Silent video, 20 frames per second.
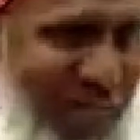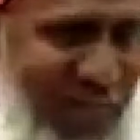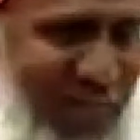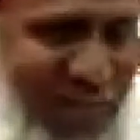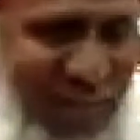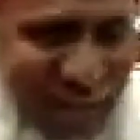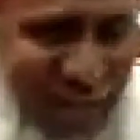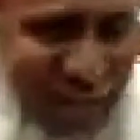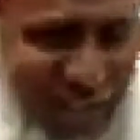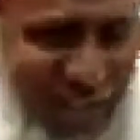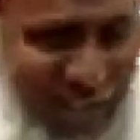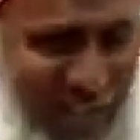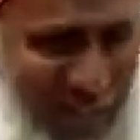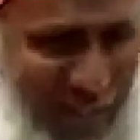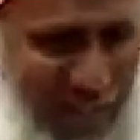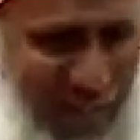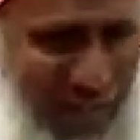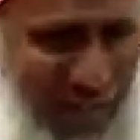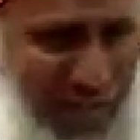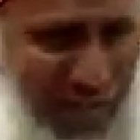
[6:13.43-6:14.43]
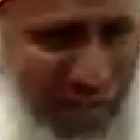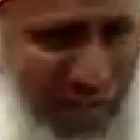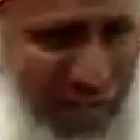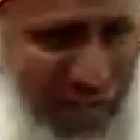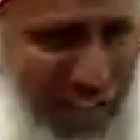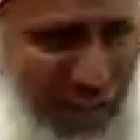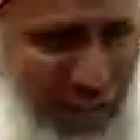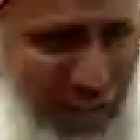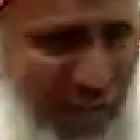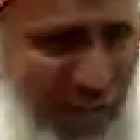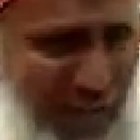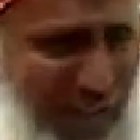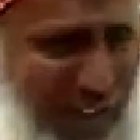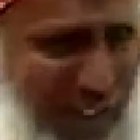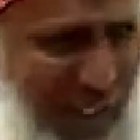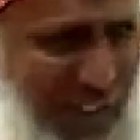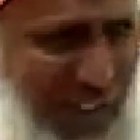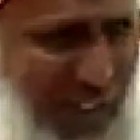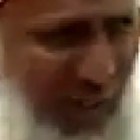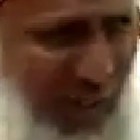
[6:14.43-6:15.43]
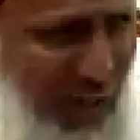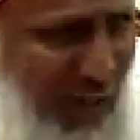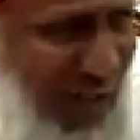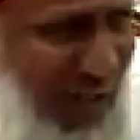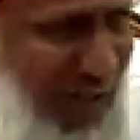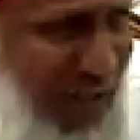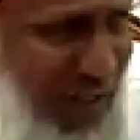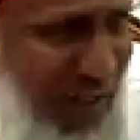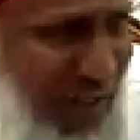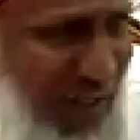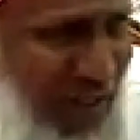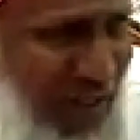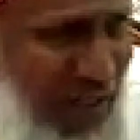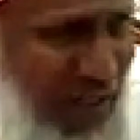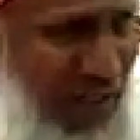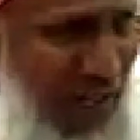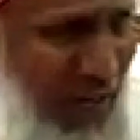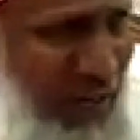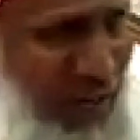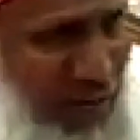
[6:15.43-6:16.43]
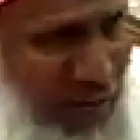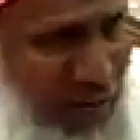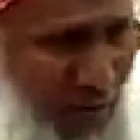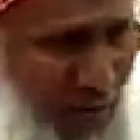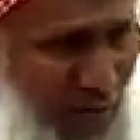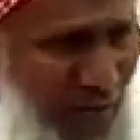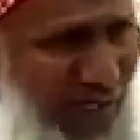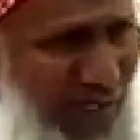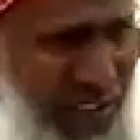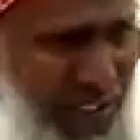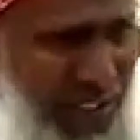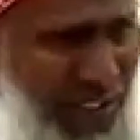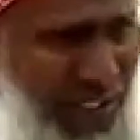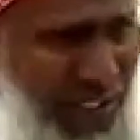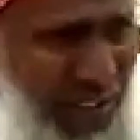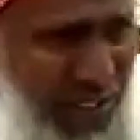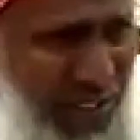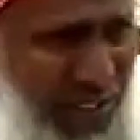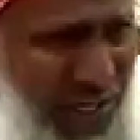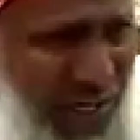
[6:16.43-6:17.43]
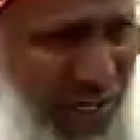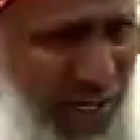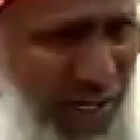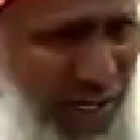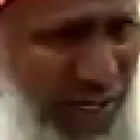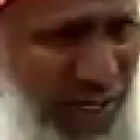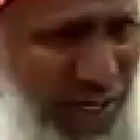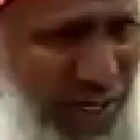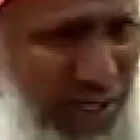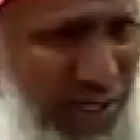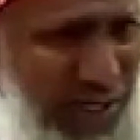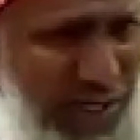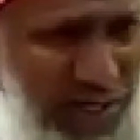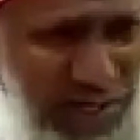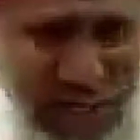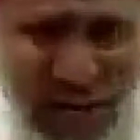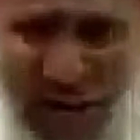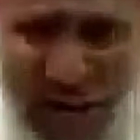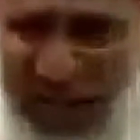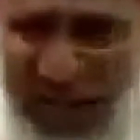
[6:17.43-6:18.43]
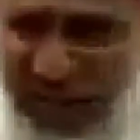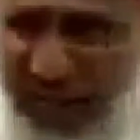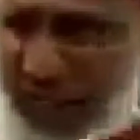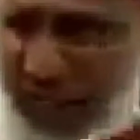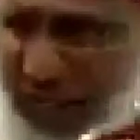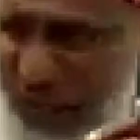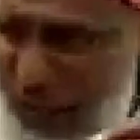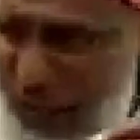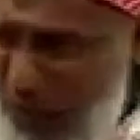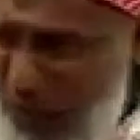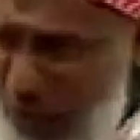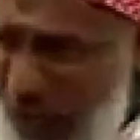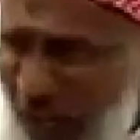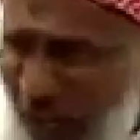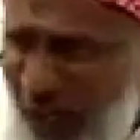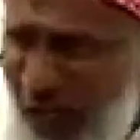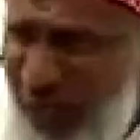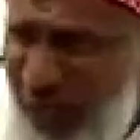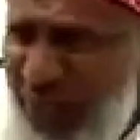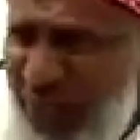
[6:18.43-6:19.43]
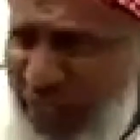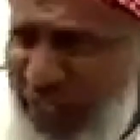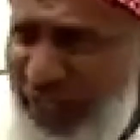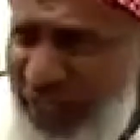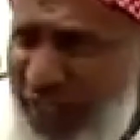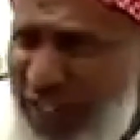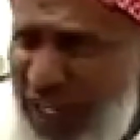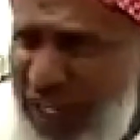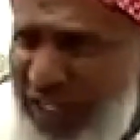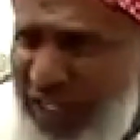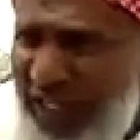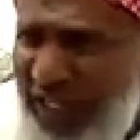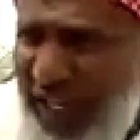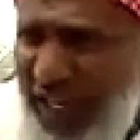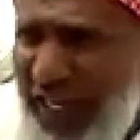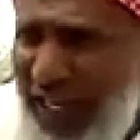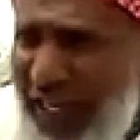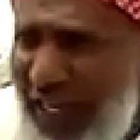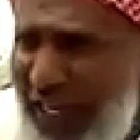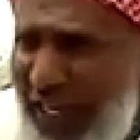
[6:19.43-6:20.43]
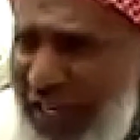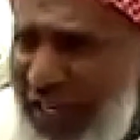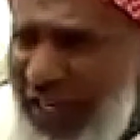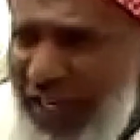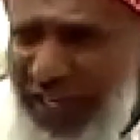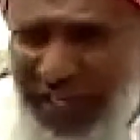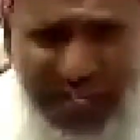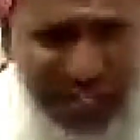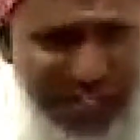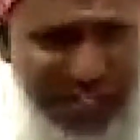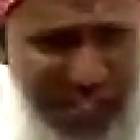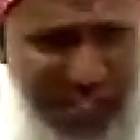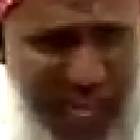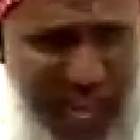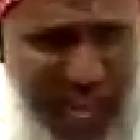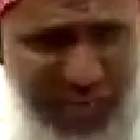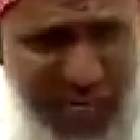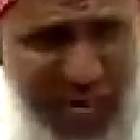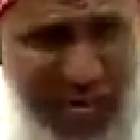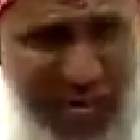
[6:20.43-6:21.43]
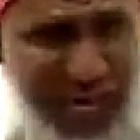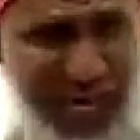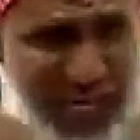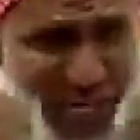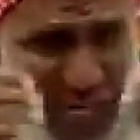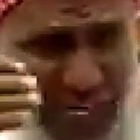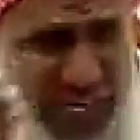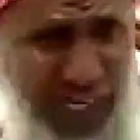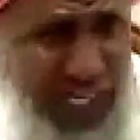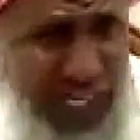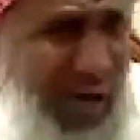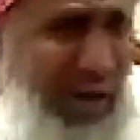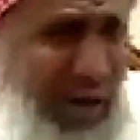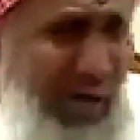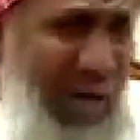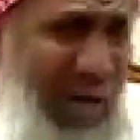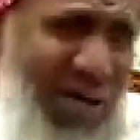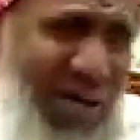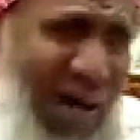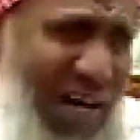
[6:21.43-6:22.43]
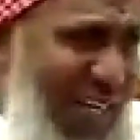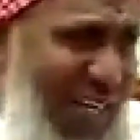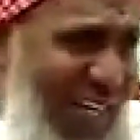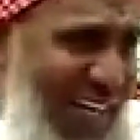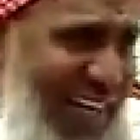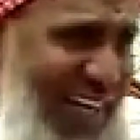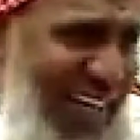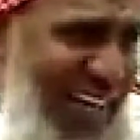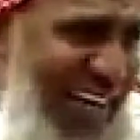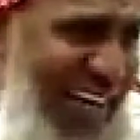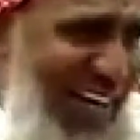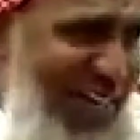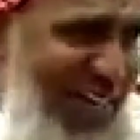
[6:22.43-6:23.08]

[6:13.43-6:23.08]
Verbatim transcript: என்ன சல்லல்லா அலி செல்ல ஒரு விஷயத்தை குறித்து அவங்க துவா செய்தாங்கன்னா அது கபூலாகும் என்ற விஷயத்திலே இஸ்லாமிய எதிரிகளுக்கு கூட மாற்று கருத்தில்லை